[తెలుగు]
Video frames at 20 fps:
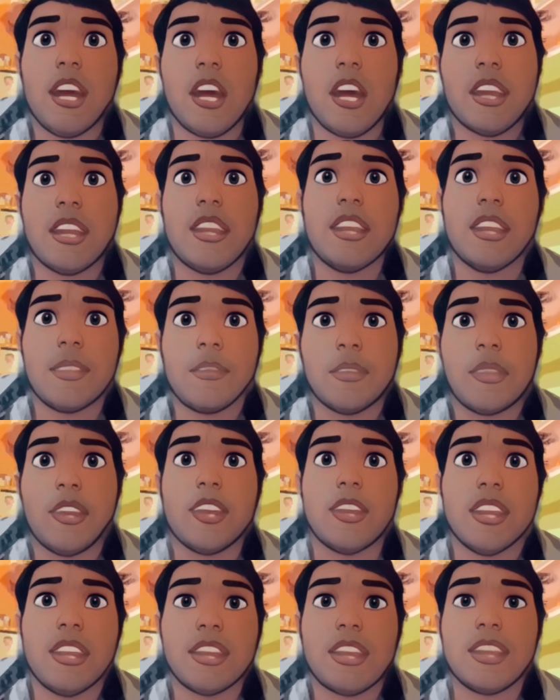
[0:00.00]
అనేది
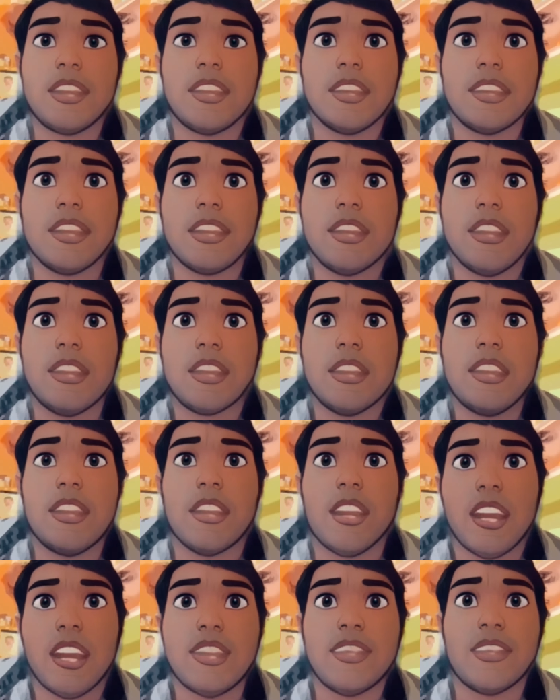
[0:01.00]
ఇంపార్టెంట్
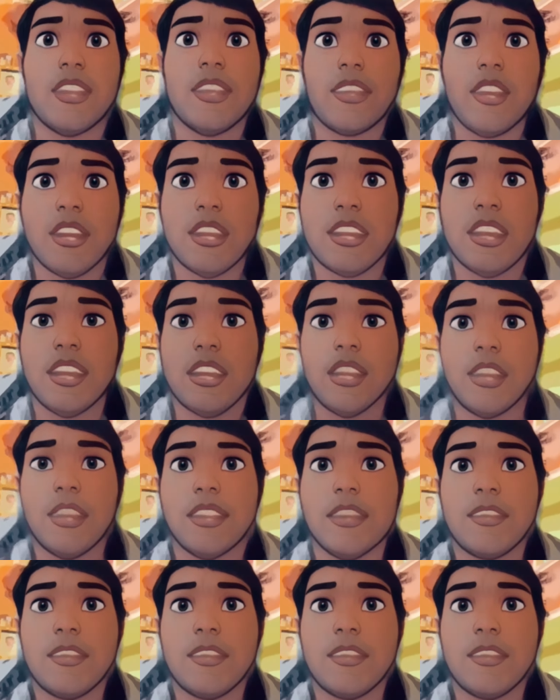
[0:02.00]
థ్యాంక్స్ ఫర్ వాచింగ్